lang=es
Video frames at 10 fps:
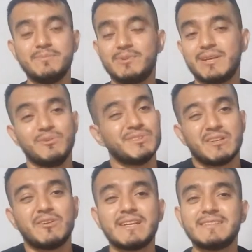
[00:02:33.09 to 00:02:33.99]
porque no es
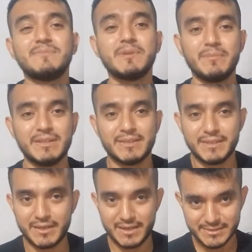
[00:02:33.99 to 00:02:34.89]
algo que simplemente
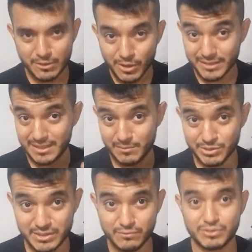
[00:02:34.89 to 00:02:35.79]
llega, es algo que
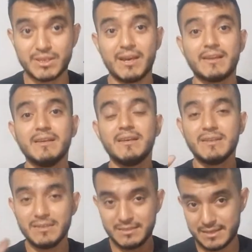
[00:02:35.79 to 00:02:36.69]
tenemos que buscar
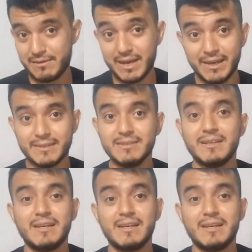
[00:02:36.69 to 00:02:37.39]
y trabajar.